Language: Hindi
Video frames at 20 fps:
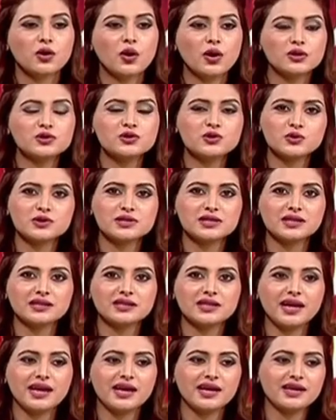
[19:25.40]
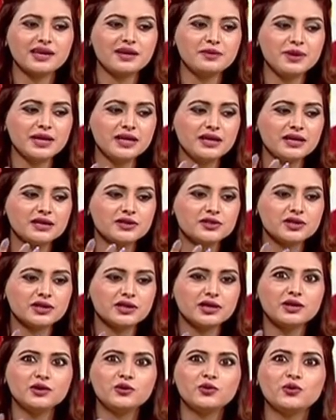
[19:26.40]
कौन सोच सकता है कि भाई
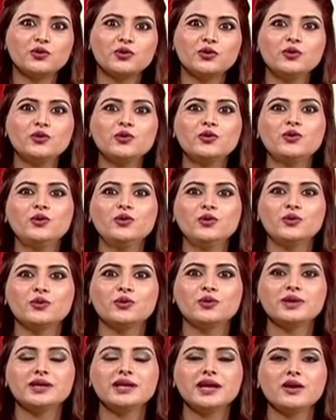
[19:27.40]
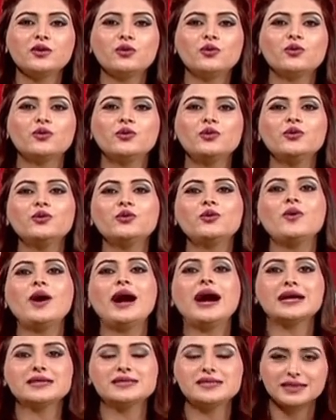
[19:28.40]
चिकन कुकड़ू कु ये कुकड़ू कु
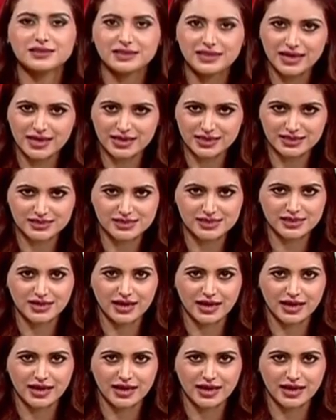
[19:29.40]
आ सकता है किसी